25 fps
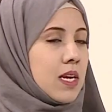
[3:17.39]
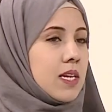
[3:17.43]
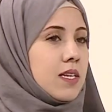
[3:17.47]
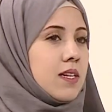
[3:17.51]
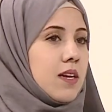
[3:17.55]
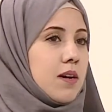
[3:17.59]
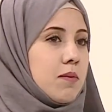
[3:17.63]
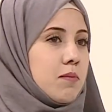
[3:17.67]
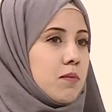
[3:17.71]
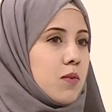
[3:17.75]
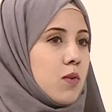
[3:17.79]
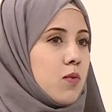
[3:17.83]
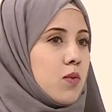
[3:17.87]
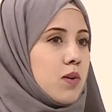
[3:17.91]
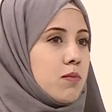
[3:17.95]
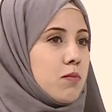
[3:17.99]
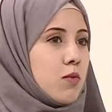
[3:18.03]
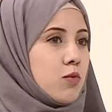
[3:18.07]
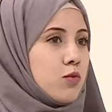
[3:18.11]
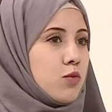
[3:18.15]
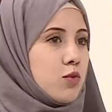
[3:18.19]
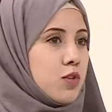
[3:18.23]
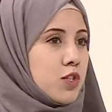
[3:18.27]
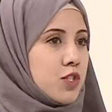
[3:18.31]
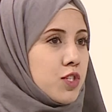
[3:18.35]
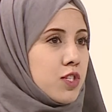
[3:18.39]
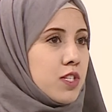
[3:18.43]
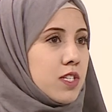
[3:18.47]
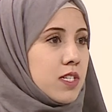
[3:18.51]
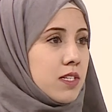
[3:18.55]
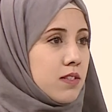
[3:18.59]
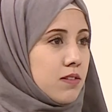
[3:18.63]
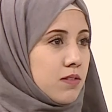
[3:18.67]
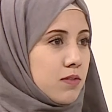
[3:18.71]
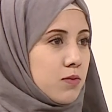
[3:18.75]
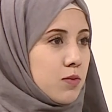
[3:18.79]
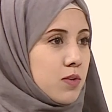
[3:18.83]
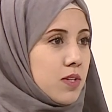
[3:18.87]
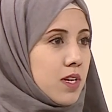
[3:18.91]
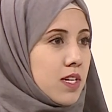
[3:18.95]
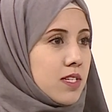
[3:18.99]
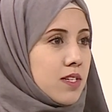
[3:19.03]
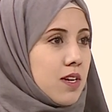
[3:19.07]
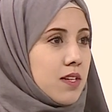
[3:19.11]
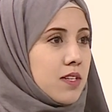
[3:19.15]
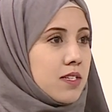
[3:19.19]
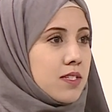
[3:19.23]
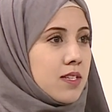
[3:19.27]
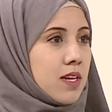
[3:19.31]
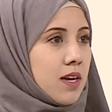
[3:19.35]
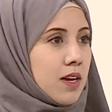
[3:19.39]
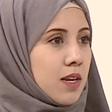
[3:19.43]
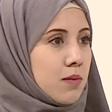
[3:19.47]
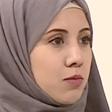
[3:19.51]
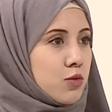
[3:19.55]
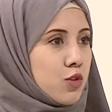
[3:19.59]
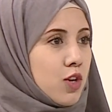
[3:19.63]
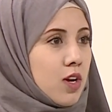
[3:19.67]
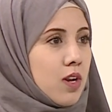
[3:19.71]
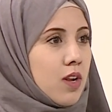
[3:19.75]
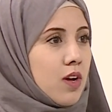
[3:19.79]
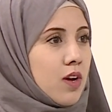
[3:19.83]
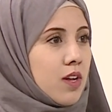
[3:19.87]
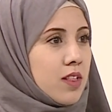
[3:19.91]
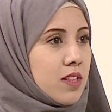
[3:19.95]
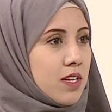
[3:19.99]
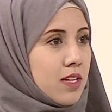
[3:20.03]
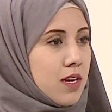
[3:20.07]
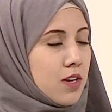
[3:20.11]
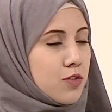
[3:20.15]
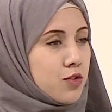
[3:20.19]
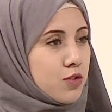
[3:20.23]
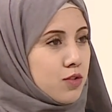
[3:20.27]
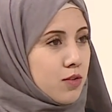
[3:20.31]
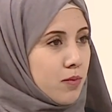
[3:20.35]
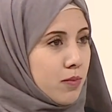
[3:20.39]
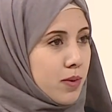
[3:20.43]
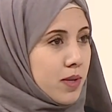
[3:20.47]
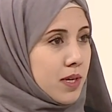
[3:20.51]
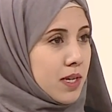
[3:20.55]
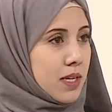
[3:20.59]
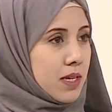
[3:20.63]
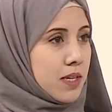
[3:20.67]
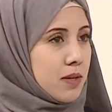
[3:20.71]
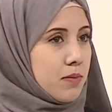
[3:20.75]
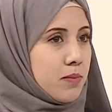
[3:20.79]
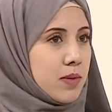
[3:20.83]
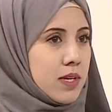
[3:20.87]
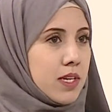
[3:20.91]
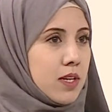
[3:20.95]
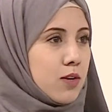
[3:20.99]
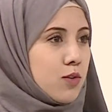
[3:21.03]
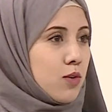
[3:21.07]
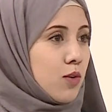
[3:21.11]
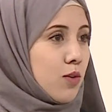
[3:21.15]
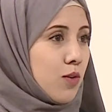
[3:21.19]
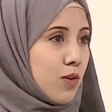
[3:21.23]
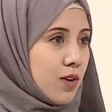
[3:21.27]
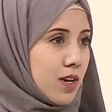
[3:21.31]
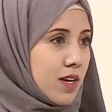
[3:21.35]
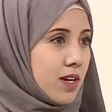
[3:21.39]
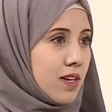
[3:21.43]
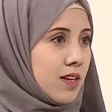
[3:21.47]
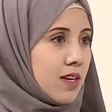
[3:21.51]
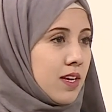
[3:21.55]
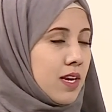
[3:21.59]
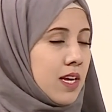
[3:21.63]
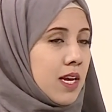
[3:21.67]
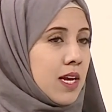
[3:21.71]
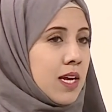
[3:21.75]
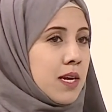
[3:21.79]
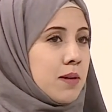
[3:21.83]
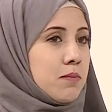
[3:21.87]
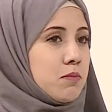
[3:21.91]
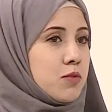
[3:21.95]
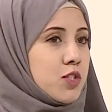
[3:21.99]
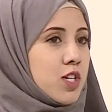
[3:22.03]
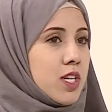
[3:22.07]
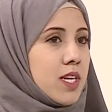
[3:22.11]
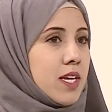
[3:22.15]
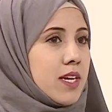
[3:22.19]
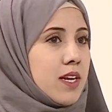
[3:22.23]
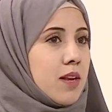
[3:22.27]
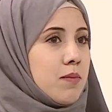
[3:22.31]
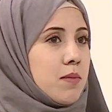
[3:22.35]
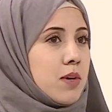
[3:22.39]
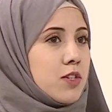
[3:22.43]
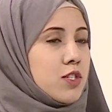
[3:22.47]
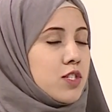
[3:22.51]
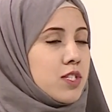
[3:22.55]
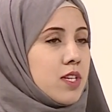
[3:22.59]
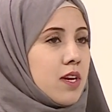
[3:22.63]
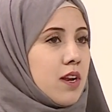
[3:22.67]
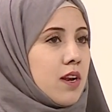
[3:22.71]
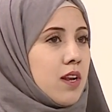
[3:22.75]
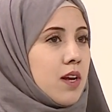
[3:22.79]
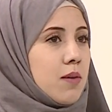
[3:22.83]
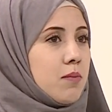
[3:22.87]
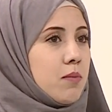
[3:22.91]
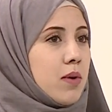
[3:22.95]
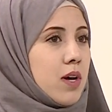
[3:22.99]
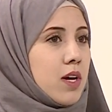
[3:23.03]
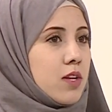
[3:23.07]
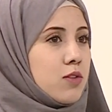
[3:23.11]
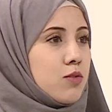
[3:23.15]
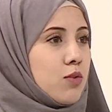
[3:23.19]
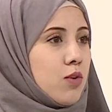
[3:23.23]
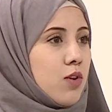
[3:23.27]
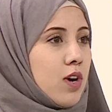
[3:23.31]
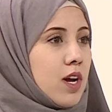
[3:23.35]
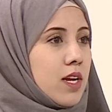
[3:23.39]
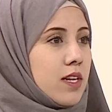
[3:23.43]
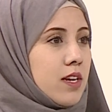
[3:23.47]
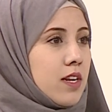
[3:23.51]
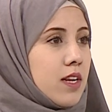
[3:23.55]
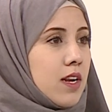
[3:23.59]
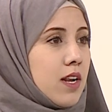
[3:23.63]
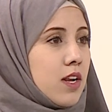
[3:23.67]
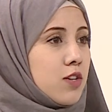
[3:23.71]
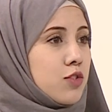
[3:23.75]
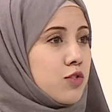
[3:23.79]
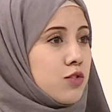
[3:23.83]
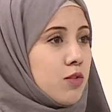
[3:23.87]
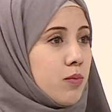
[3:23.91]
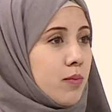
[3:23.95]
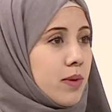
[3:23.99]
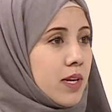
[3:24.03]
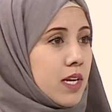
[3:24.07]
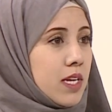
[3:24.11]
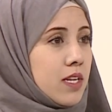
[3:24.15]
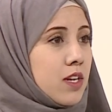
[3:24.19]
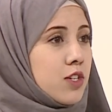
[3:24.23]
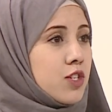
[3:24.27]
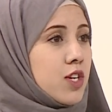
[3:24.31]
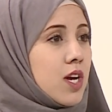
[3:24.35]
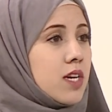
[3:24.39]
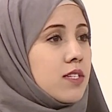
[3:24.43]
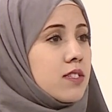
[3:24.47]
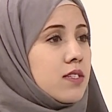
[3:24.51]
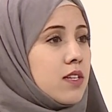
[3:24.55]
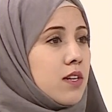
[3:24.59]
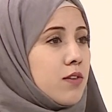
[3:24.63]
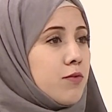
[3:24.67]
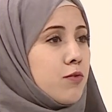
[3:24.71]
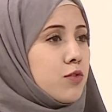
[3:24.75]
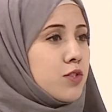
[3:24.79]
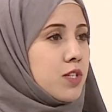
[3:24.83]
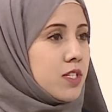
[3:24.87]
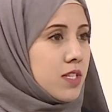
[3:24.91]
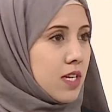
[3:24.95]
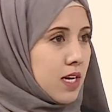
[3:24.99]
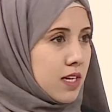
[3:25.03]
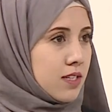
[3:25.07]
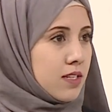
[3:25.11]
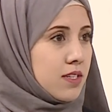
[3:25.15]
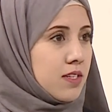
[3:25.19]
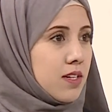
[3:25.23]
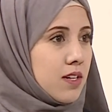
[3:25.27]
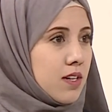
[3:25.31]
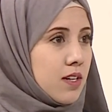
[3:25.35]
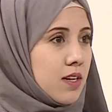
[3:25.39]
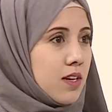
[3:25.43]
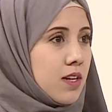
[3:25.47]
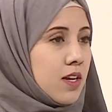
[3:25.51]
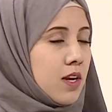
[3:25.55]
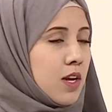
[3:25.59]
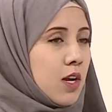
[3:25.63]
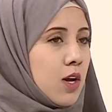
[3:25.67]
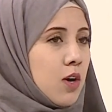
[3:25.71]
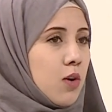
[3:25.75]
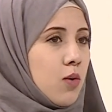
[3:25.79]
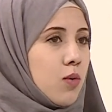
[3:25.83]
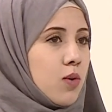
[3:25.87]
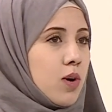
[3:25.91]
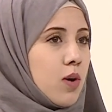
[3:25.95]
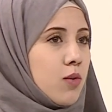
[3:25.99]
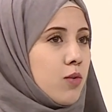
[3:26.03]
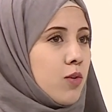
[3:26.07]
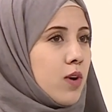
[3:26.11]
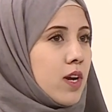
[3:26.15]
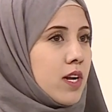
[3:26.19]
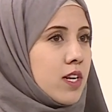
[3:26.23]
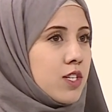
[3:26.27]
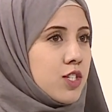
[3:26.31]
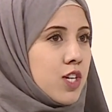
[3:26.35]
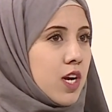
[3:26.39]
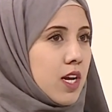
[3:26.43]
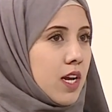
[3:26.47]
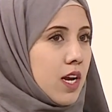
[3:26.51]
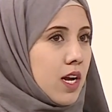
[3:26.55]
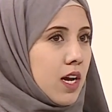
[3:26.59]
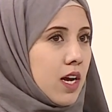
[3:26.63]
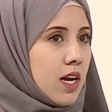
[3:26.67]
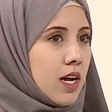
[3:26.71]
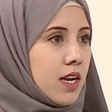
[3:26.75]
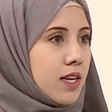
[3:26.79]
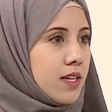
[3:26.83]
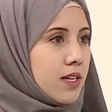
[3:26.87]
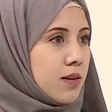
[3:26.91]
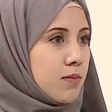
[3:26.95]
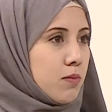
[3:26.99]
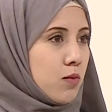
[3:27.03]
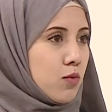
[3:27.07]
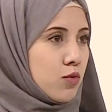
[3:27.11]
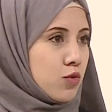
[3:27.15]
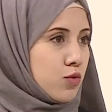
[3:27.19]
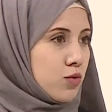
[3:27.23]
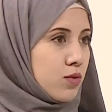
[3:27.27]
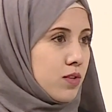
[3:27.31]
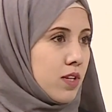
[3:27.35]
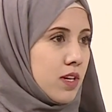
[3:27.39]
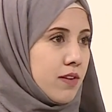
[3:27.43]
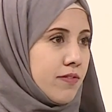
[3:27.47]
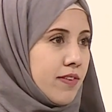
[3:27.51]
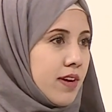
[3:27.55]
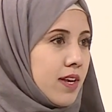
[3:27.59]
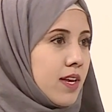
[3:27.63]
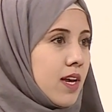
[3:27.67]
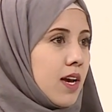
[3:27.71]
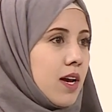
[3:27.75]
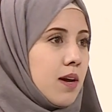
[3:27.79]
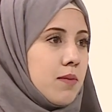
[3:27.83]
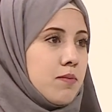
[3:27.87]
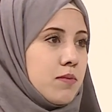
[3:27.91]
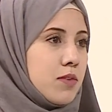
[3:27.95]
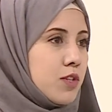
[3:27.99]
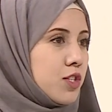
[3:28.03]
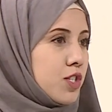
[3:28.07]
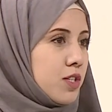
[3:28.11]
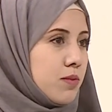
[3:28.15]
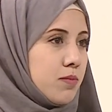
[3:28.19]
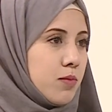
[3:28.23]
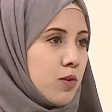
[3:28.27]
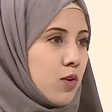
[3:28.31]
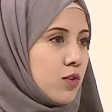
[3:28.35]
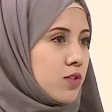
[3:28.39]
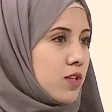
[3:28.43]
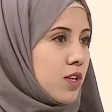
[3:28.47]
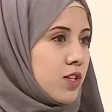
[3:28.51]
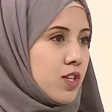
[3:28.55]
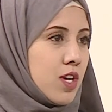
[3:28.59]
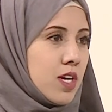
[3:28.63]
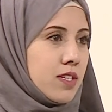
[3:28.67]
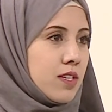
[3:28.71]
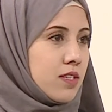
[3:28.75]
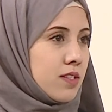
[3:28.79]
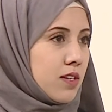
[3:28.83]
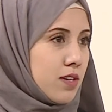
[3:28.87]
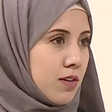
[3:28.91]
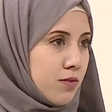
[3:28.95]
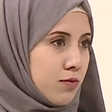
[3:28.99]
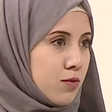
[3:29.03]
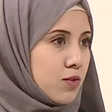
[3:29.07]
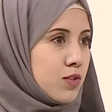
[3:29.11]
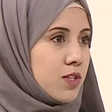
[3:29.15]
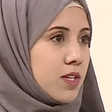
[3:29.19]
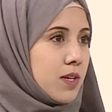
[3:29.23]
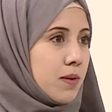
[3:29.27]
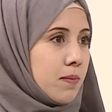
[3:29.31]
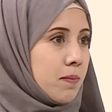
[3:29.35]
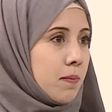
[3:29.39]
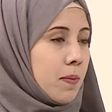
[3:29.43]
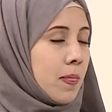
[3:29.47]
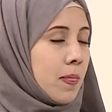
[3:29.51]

نعم هو موضوع جديد والناس رح تستغرب شو علاقه العلاج الطبيعي بالكورونا مشان هيك الماجستير اللي عم بحضره عن العلاج الطبيعي للجهاز التنفسي تحديدا نعم. وكونه هاي الجائحه حاليا موجوده فهي اهم شيء بخص الجهاز التنفسي